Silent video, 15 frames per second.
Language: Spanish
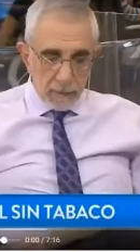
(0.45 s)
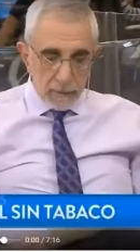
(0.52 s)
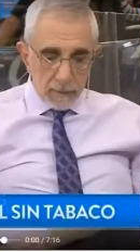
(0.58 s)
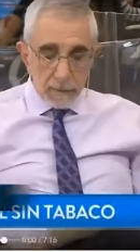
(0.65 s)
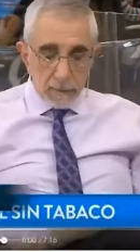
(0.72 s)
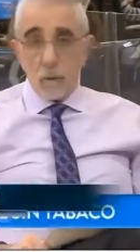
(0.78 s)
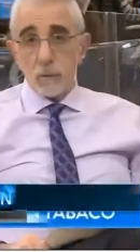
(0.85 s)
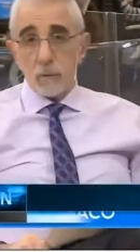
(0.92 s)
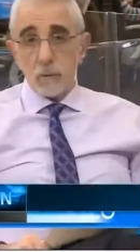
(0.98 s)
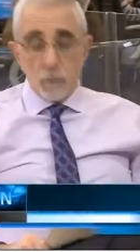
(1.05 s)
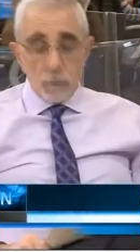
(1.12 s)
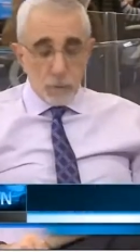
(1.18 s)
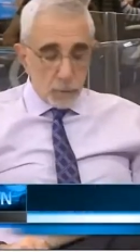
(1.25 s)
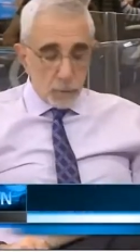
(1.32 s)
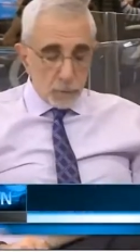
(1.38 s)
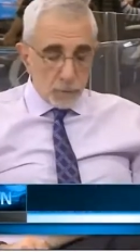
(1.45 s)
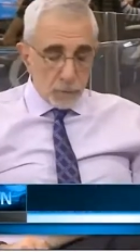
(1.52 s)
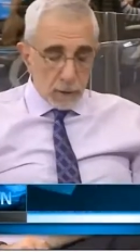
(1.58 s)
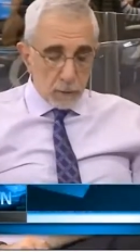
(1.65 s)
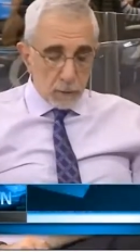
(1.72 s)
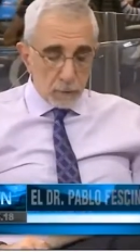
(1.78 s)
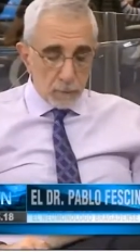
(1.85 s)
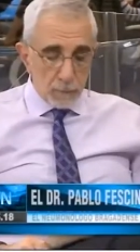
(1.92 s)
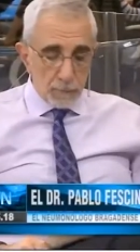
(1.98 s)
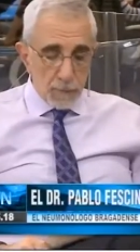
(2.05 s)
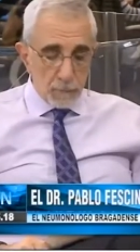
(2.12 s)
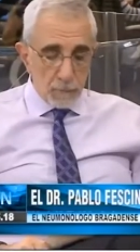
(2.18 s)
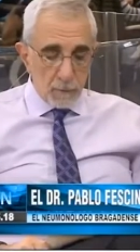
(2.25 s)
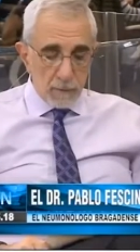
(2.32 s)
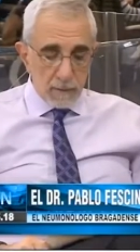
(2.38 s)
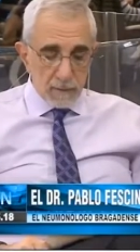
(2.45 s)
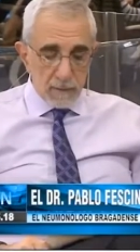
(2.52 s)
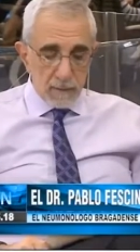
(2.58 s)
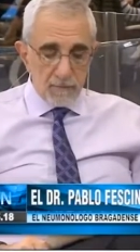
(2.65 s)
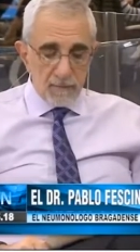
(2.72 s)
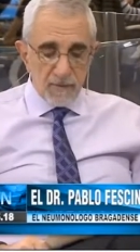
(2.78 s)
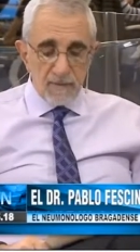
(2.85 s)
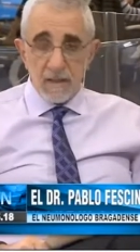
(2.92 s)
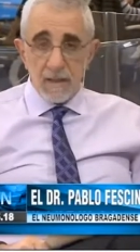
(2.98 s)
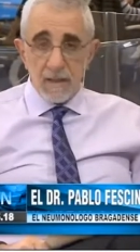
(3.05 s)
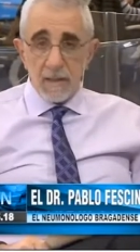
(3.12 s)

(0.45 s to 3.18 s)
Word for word: con nosotros el doctor Pablo Martín Fecina,